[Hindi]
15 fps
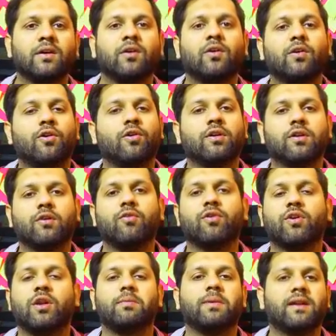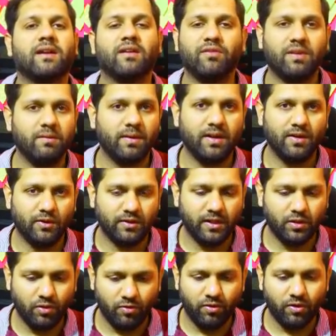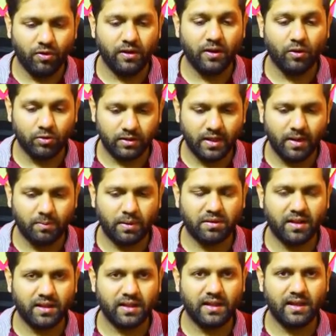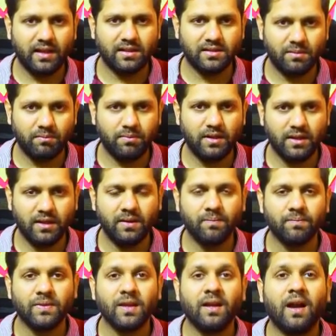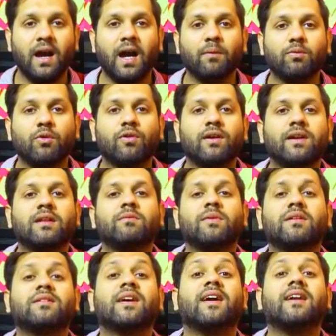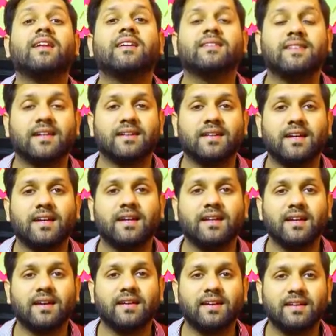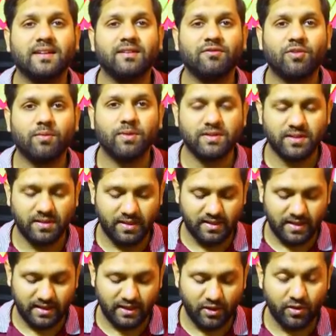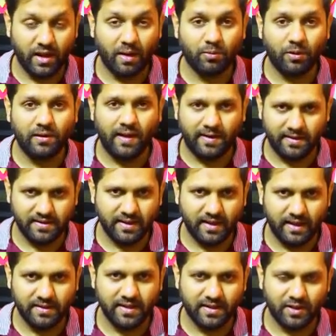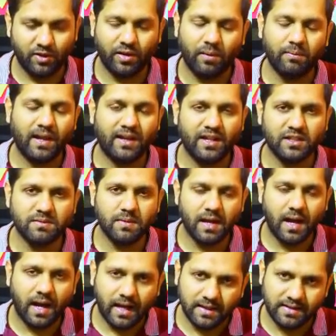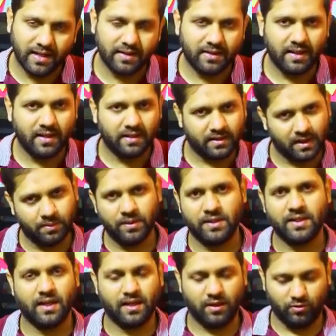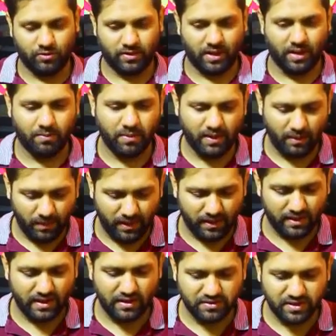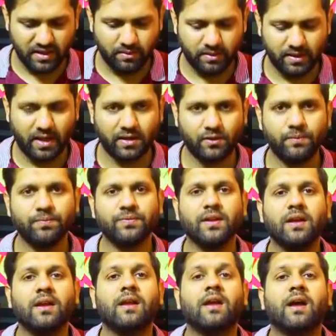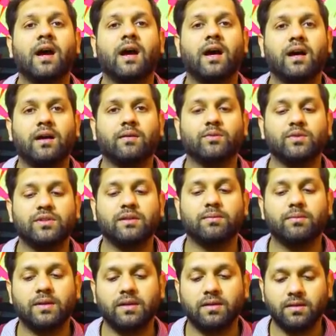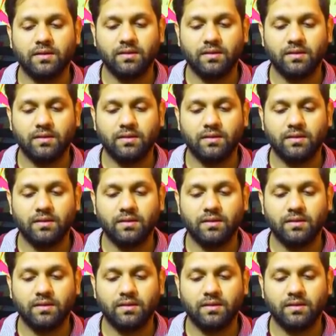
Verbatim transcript: और ओवरऑल पे रिकवरी भी नहीं होती तो ओवरऑल होता है आपके साथ ये कि जब भी आपको गलत मिस गाइड किया जाता है ये गलत इन्फॉर्मेशन दी जाती है और आपको लालच दिखाई जाती है और आप लालच में आ जाते हैं तब ये जाके होता है अब मैं बड़ा केस स्टडी बता रहा हूँ मुझे बड़ी